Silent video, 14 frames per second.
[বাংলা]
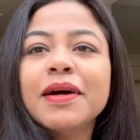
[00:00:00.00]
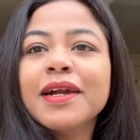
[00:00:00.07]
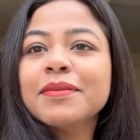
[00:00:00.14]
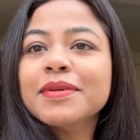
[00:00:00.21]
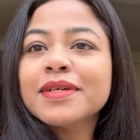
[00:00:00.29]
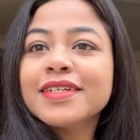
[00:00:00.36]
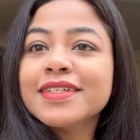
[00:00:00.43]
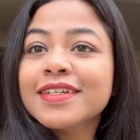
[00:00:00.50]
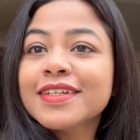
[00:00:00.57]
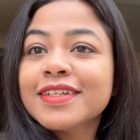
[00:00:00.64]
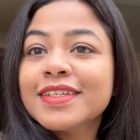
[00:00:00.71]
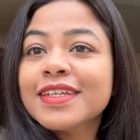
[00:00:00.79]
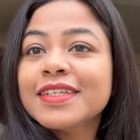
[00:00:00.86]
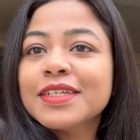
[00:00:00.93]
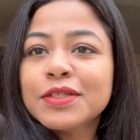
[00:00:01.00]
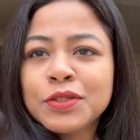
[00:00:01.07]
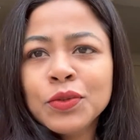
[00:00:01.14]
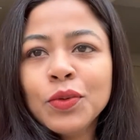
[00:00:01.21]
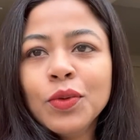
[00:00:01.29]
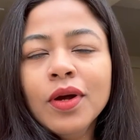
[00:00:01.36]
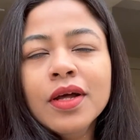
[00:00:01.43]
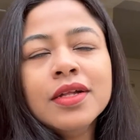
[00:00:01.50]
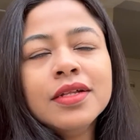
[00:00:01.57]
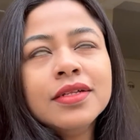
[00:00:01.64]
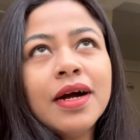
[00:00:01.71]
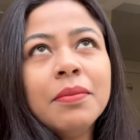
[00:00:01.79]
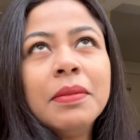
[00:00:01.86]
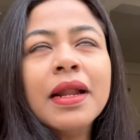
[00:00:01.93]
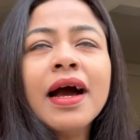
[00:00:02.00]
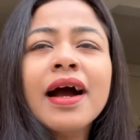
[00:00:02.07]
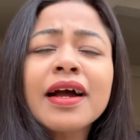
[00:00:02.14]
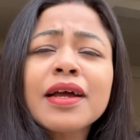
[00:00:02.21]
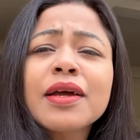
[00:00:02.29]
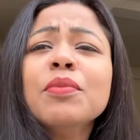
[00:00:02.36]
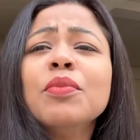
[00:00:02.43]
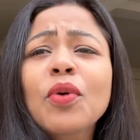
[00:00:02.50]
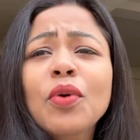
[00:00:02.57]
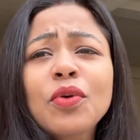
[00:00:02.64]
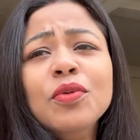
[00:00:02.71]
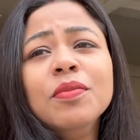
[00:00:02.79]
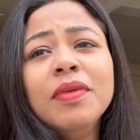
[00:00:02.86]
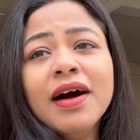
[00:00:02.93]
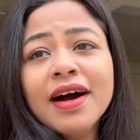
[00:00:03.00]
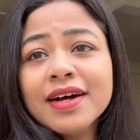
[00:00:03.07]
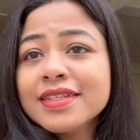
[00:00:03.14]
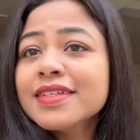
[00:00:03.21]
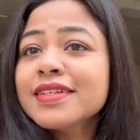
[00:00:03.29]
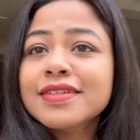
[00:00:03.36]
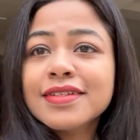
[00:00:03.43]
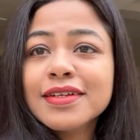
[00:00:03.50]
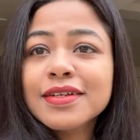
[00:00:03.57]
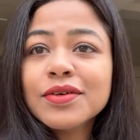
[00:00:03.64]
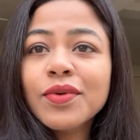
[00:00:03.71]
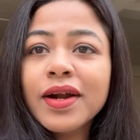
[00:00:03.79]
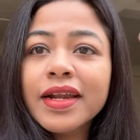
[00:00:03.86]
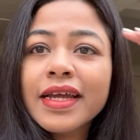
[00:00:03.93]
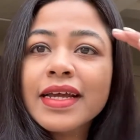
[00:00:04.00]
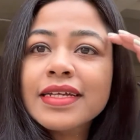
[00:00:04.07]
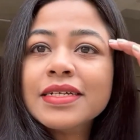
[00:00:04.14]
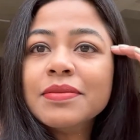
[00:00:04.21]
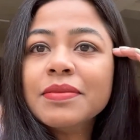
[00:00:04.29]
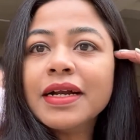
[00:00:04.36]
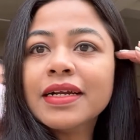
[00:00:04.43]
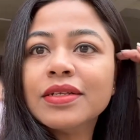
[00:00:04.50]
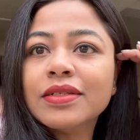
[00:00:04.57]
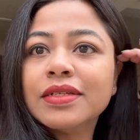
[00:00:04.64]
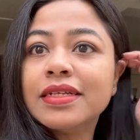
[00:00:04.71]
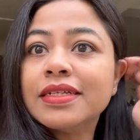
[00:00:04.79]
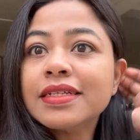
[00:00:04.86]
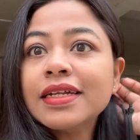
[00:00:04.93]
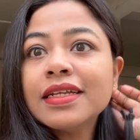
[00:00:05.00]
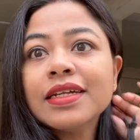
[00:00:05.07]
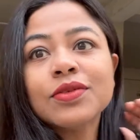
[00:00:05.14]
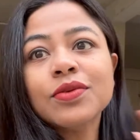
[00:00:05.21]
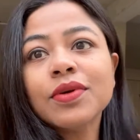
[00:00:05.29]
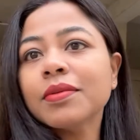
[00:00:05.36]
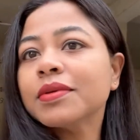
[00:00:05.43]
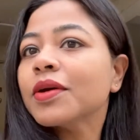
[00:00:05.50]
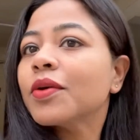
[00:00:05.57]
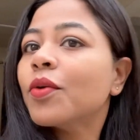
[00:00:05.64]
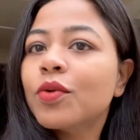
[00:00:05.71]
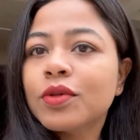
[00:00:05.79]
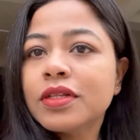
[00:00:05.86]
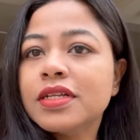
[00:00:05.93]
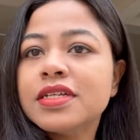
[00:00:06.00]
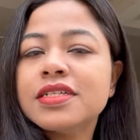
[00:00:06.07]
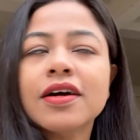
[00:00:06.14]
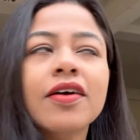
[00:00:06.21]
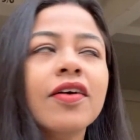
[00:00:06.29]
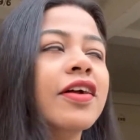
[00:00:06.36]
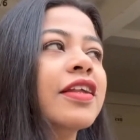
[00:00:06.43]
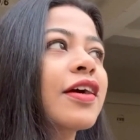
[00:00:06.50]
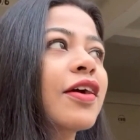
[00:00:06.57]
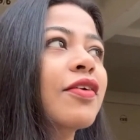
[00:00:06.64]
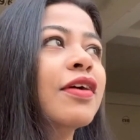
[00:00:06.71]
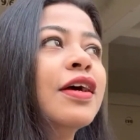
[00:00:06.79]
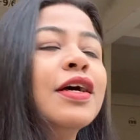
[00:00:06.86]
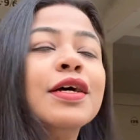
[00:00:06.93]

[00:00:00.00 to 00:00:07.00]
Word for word: বাড়ির পাশেই সিটি সেন্টার টু আমরা আগে বহুবার সিটি সেন্টার ওয়ানে গেছি বাট সিটি সেন্টার টুয়ে আমাদের কোনোদিনই যাওয়া হয়নি কারণ